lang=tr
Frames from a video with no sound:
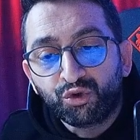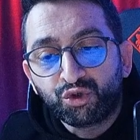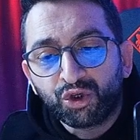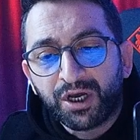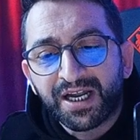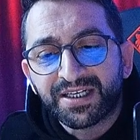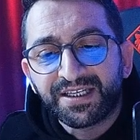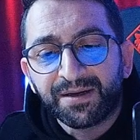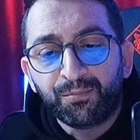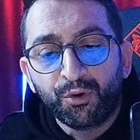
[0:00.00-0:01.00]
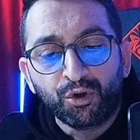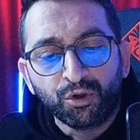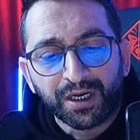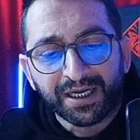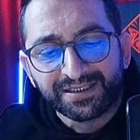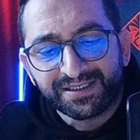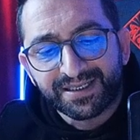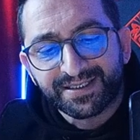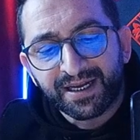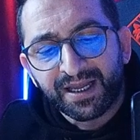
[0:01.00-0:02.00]
3'ü karşıya bölü olarak
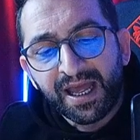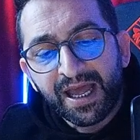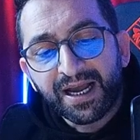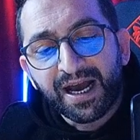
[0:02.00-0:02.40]
atarsak